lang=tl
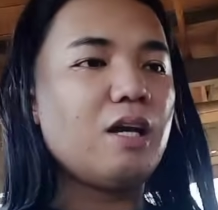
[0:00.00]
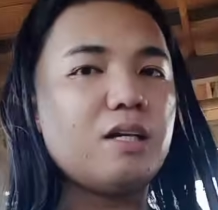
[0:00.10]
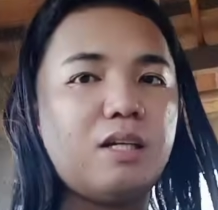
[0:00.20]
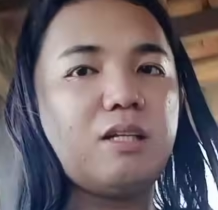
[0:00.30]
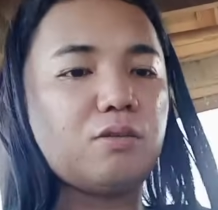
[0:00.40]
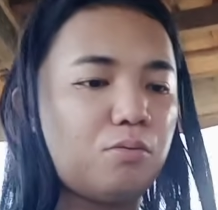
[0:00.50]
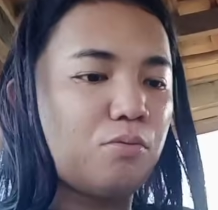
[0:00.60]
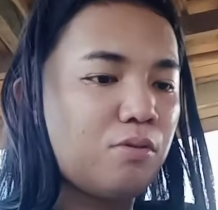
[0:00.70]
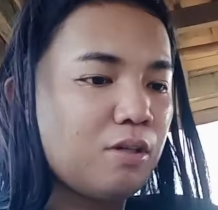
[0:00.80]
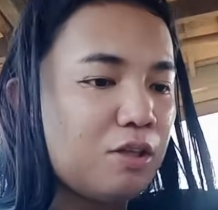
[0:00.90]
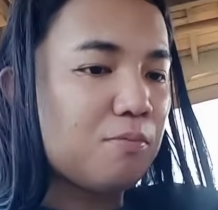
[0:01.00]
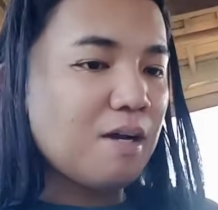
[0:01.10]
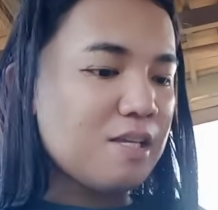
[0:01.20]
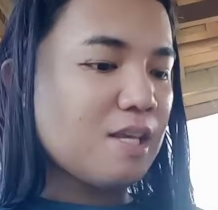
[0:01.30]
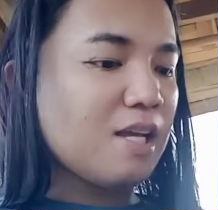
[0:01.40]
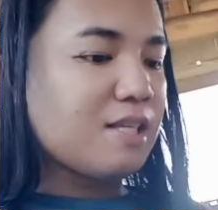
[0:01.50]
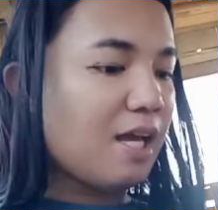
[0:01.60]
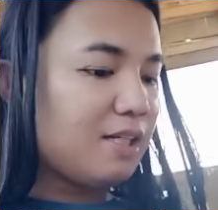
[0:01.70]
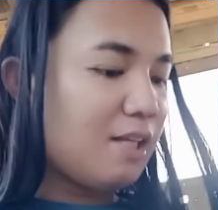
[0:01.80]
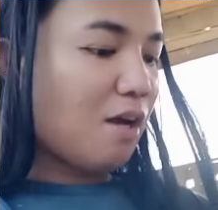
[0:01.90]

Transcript: Dito, ito mga sahig-sahig,